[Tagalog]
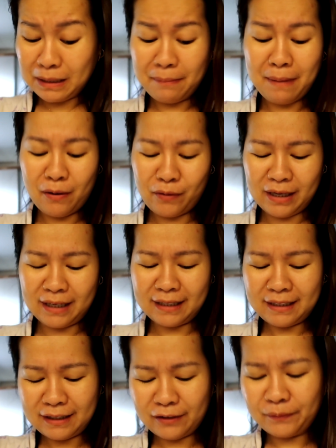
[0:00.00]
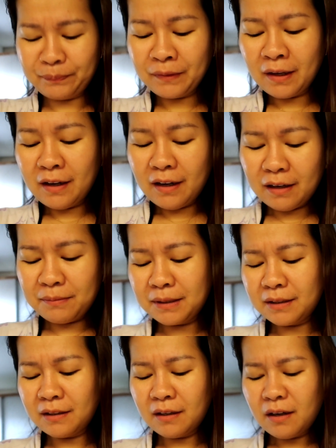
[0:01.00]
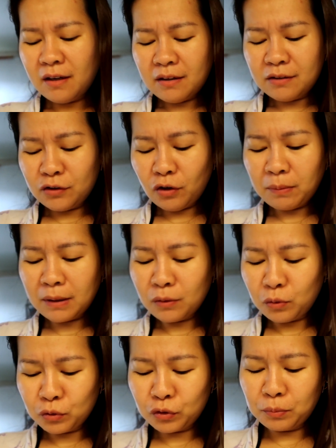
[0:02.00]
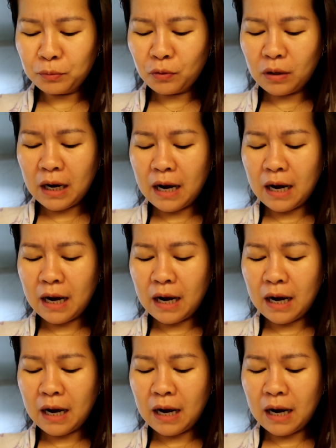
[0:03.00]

Binabawi agad din. You I mean, sobrang gutom ko